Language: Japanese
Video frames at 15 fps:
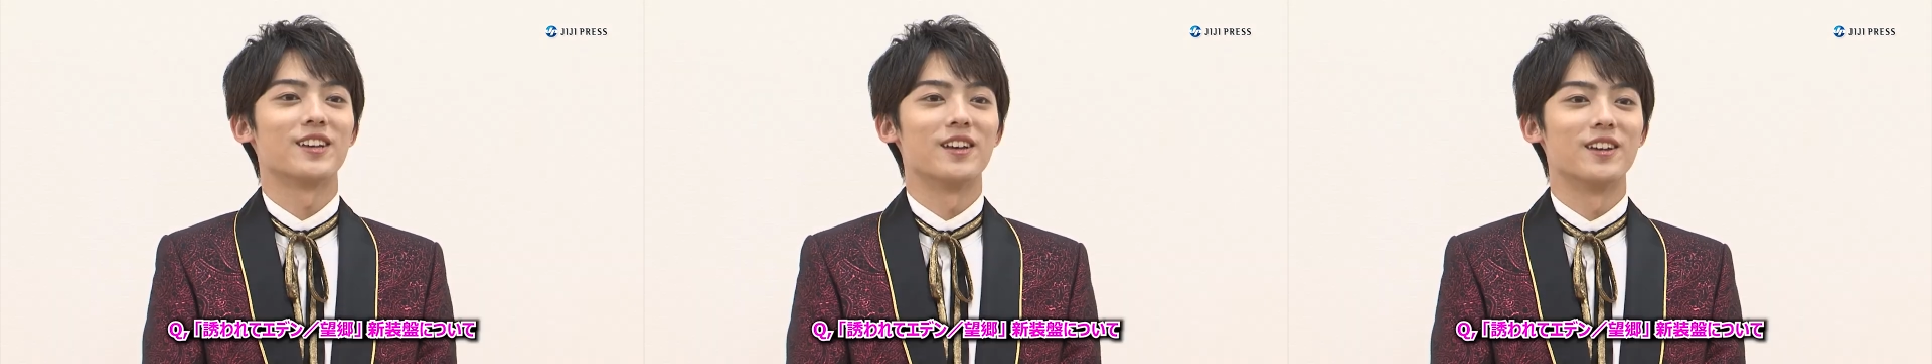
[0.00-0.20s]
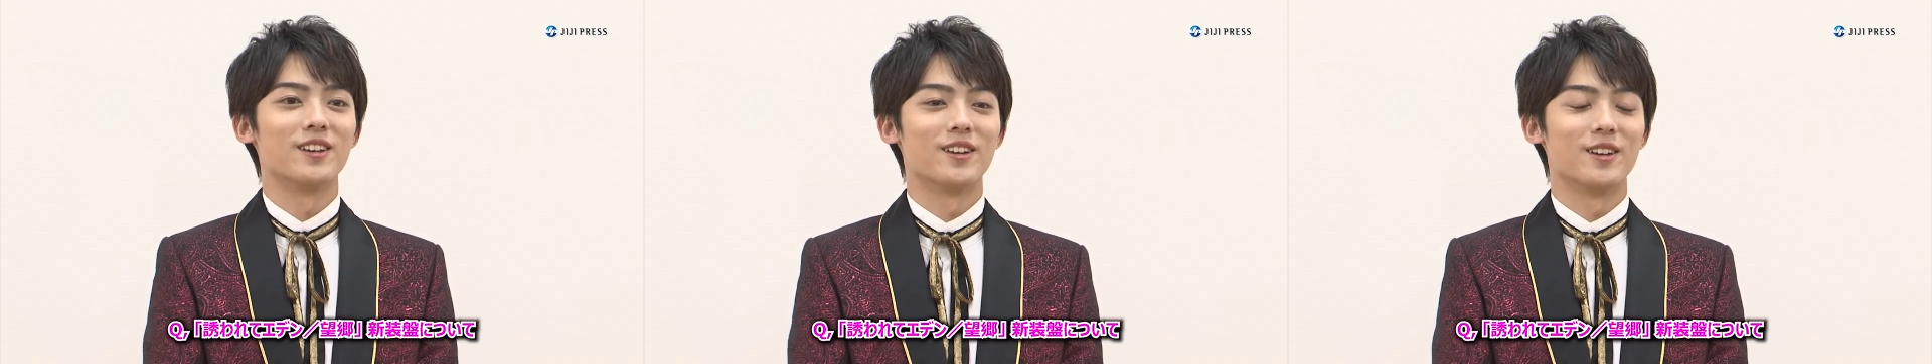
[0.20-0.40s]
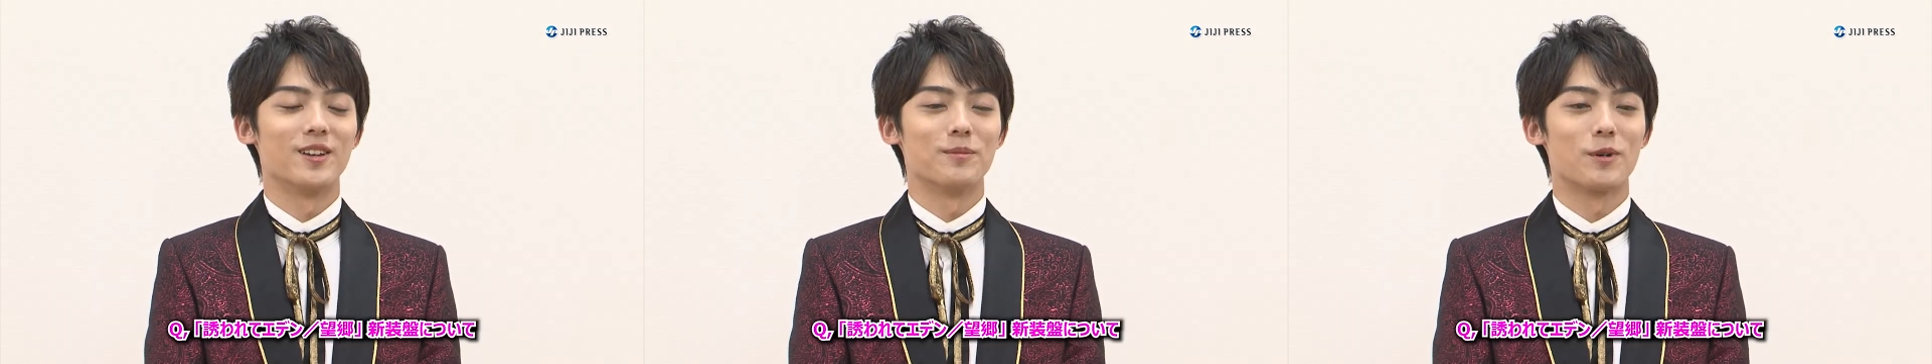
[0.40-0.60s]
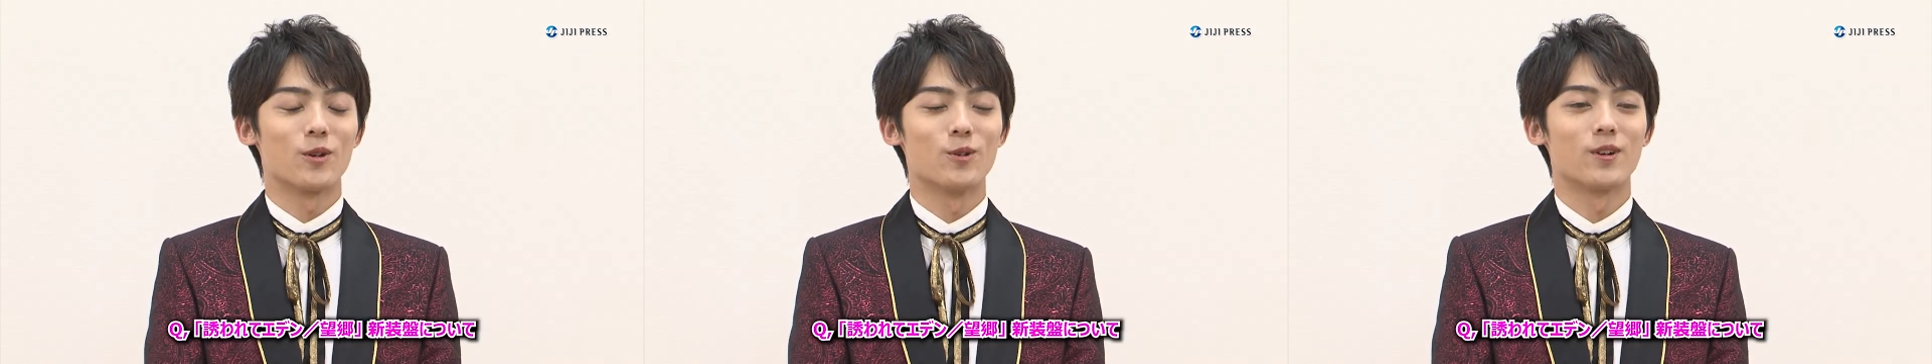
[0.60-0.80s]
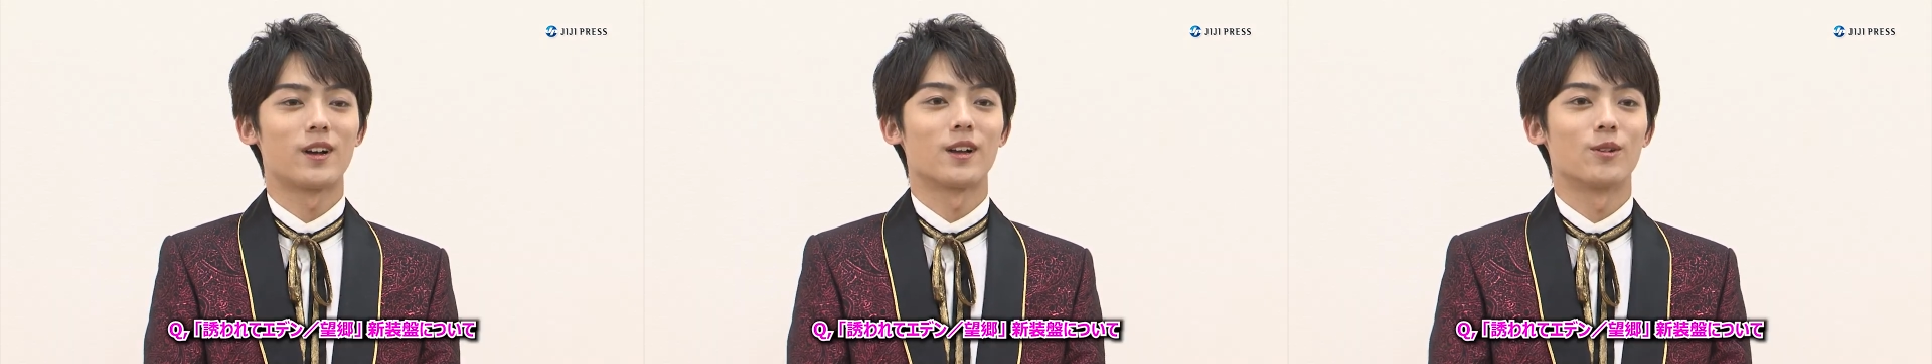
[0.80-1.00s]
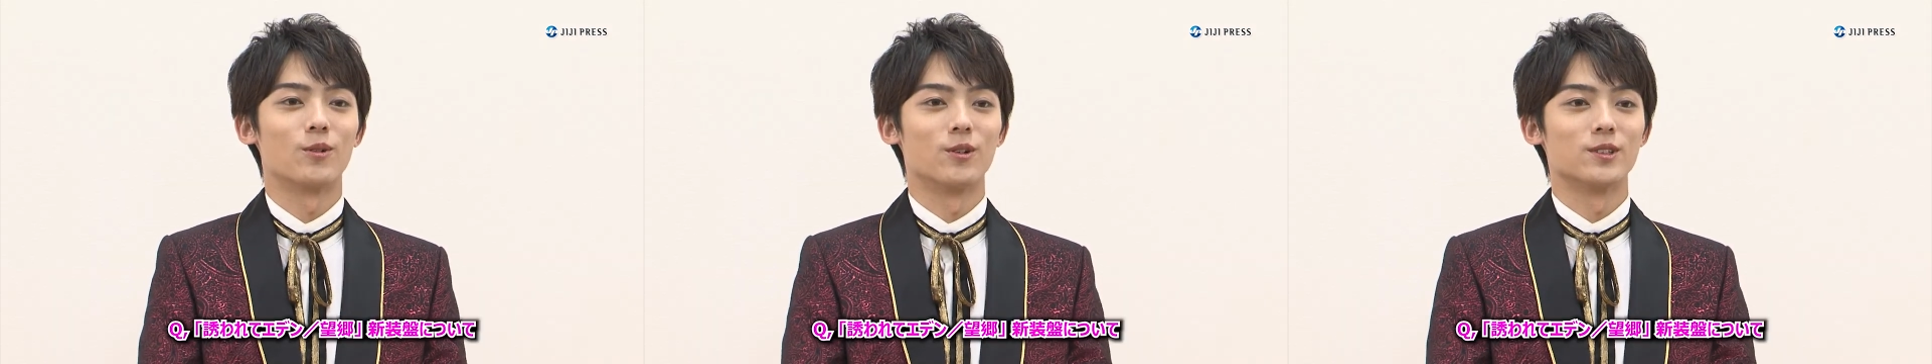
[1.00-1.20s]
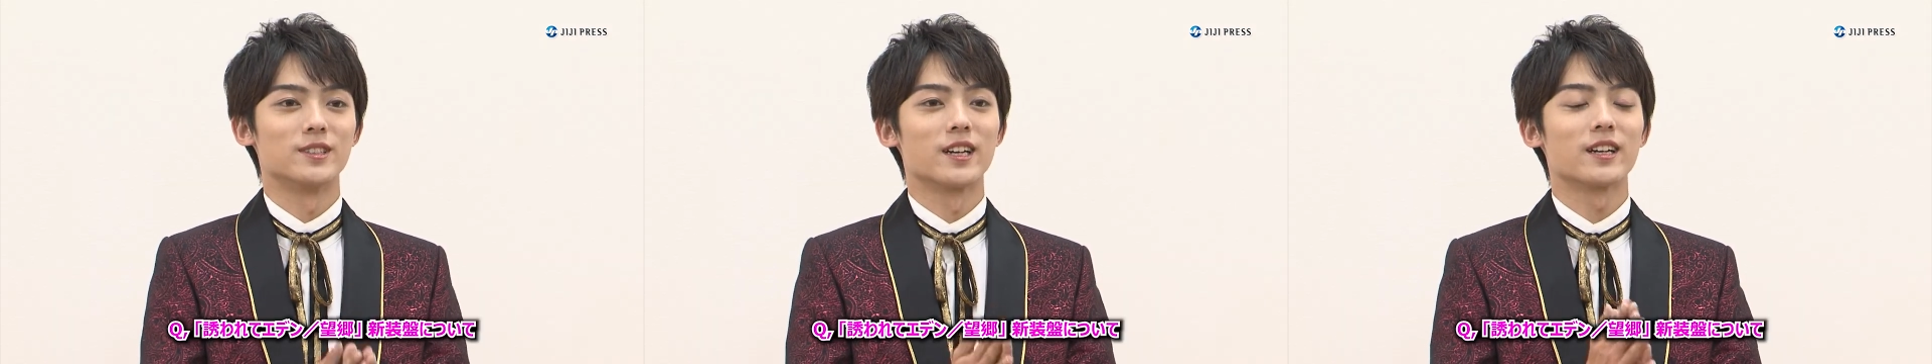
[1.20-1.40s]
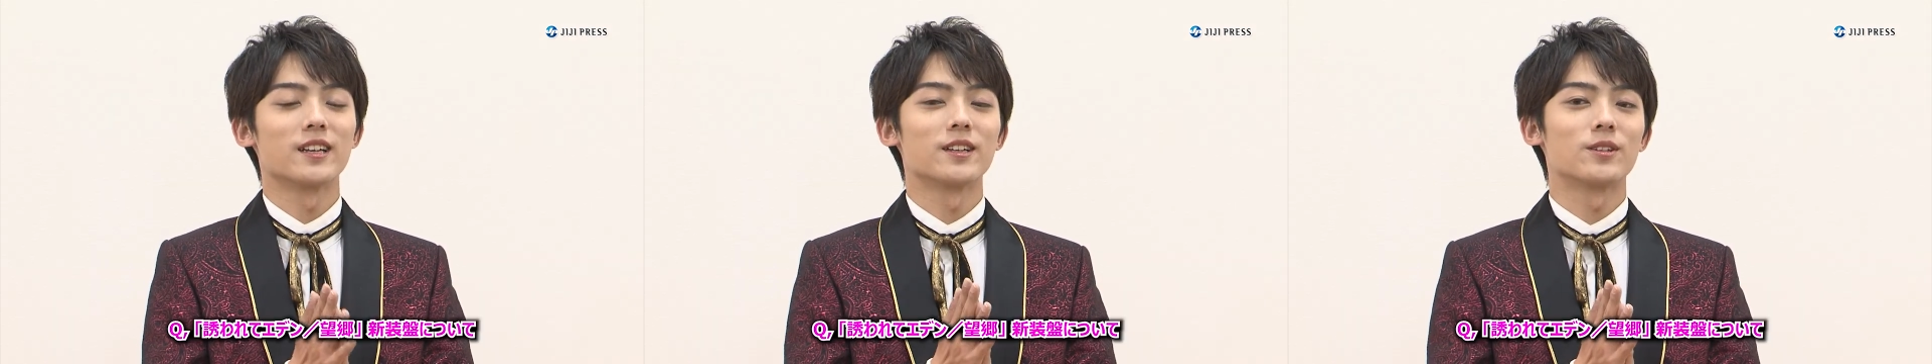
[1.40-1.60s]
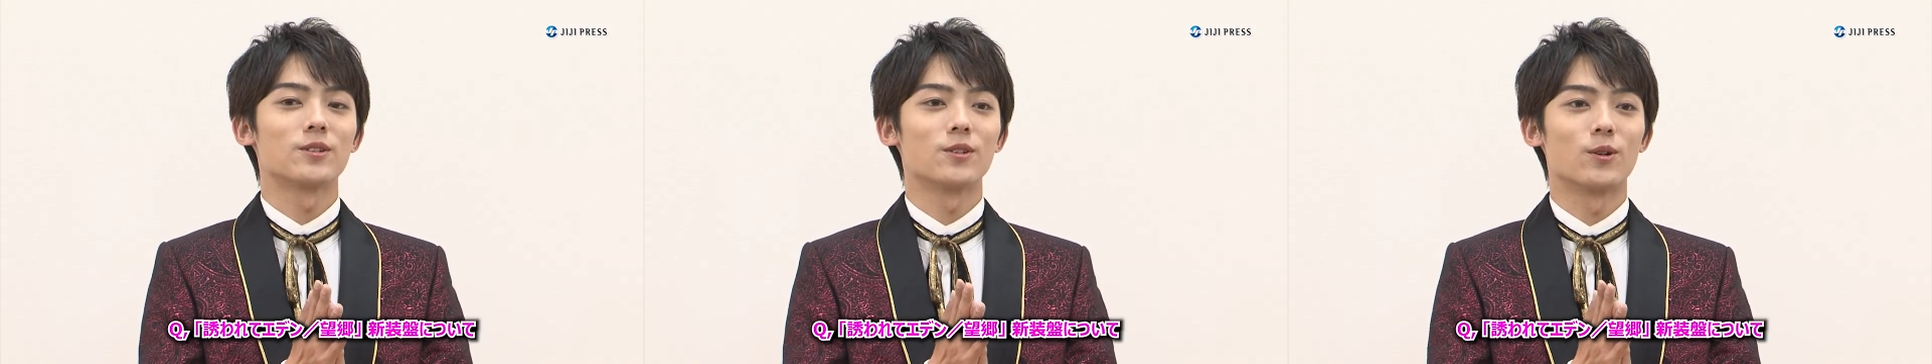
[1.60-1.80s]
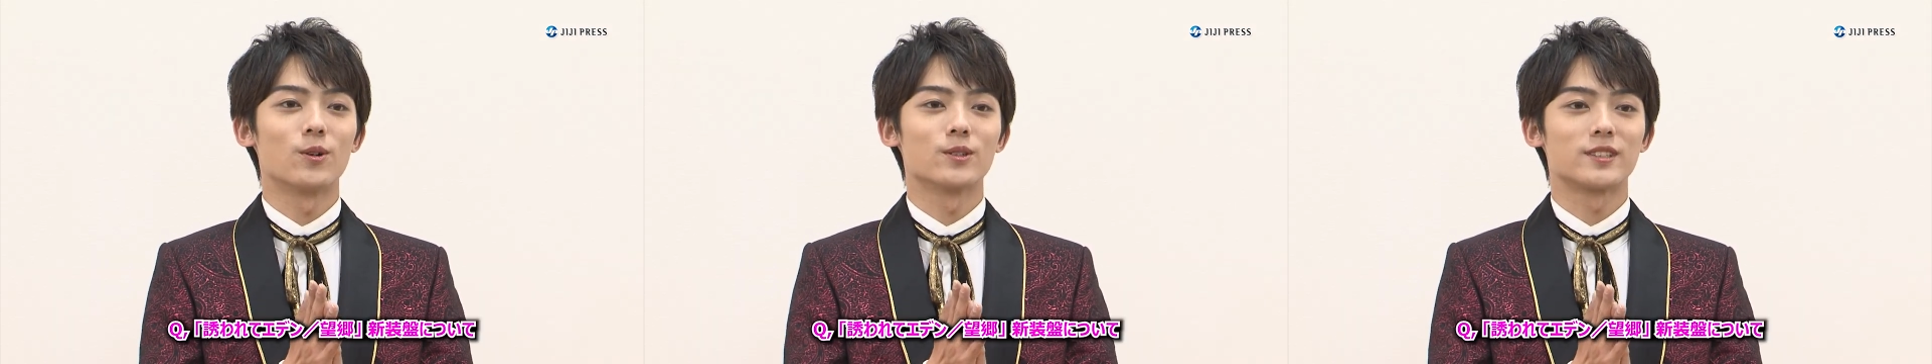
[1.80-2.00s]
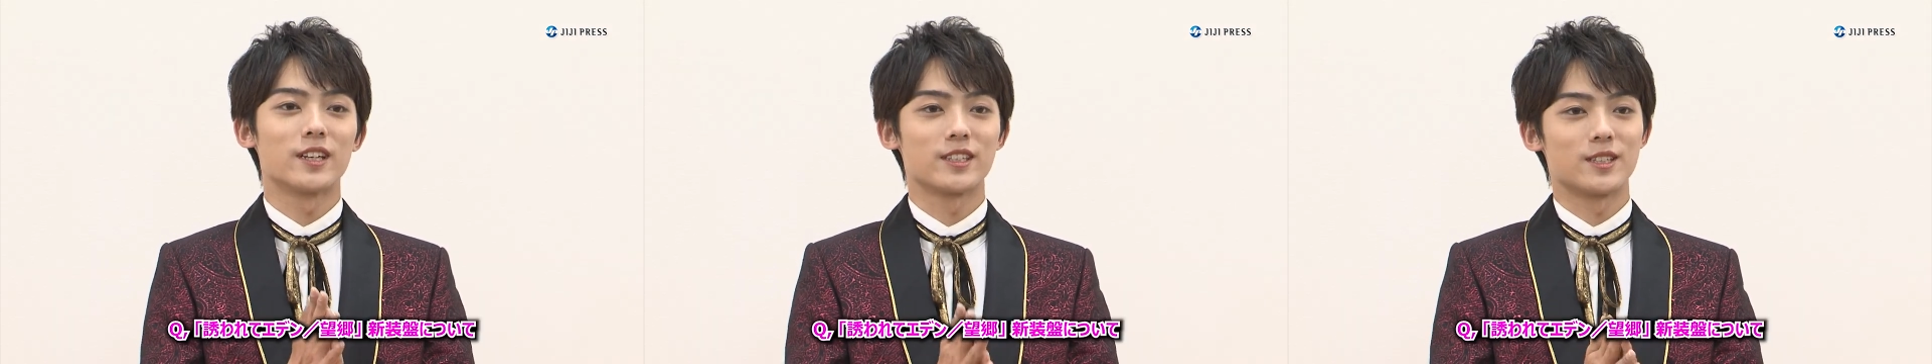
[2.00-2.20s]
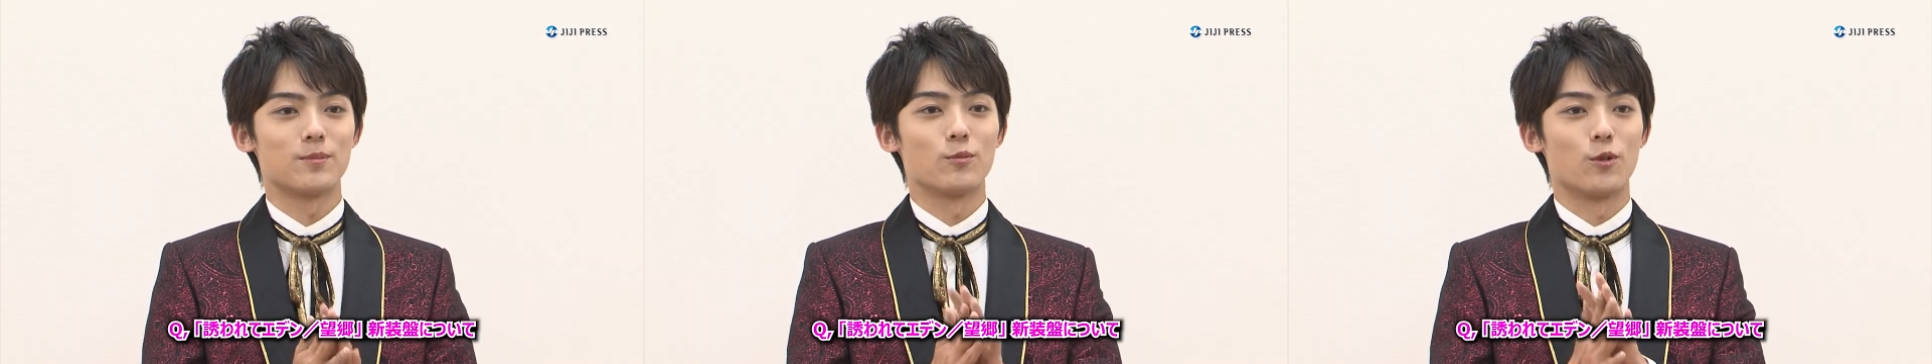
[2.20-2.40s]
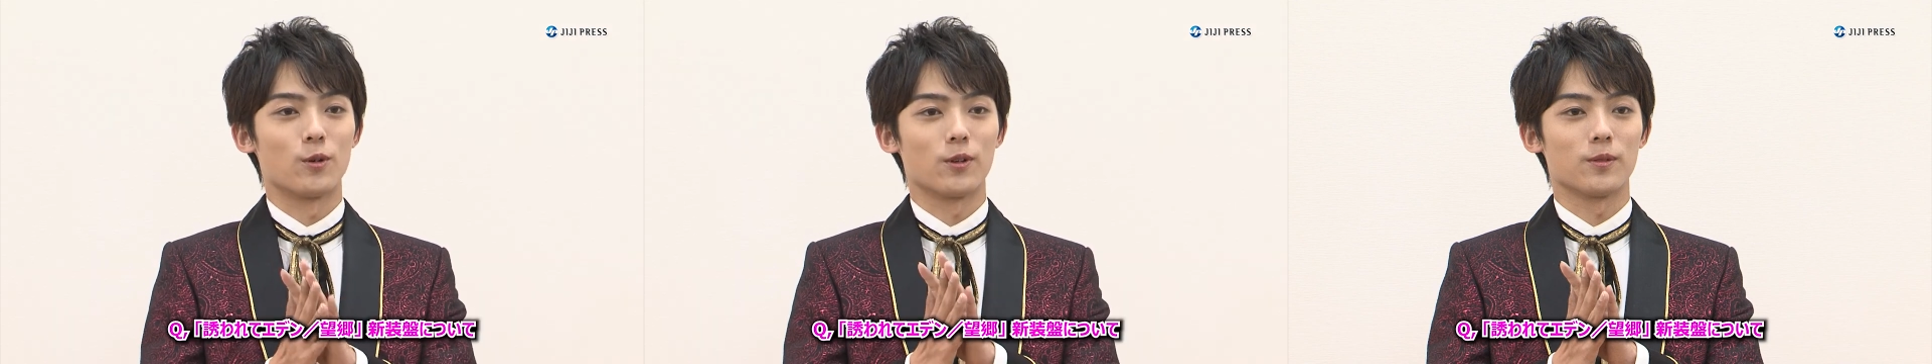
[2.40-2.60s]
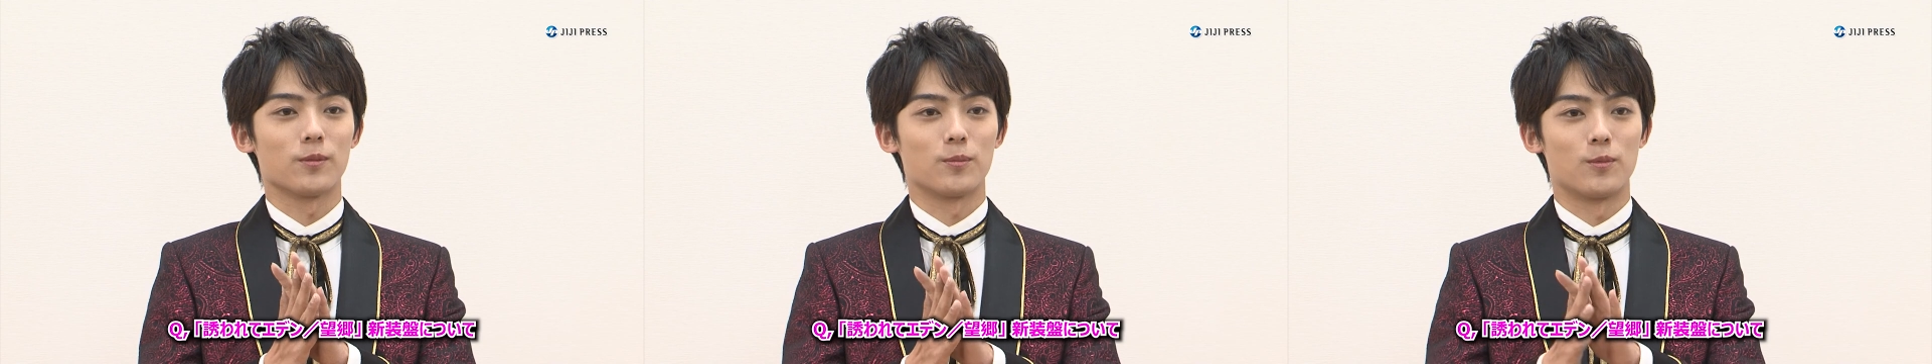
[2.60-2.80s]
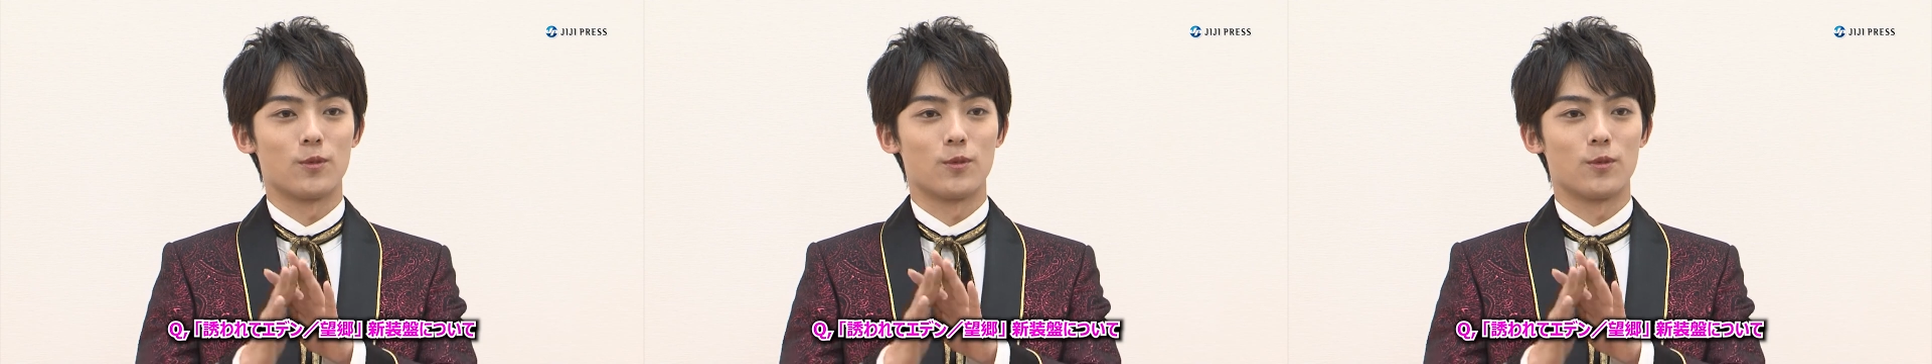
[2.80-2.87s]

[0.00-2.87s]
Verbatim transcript: えー、ま今回こうジャケット写真も